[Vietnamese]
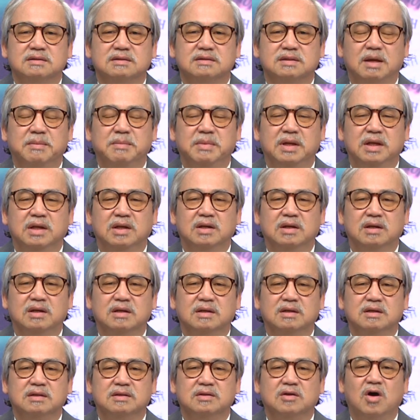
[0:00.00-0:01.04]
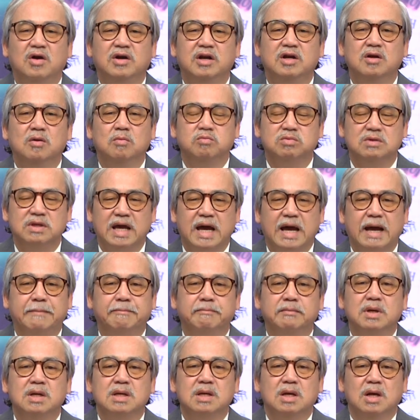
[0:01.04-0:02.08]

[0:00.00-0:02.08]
đã bị nói đến đụng chạm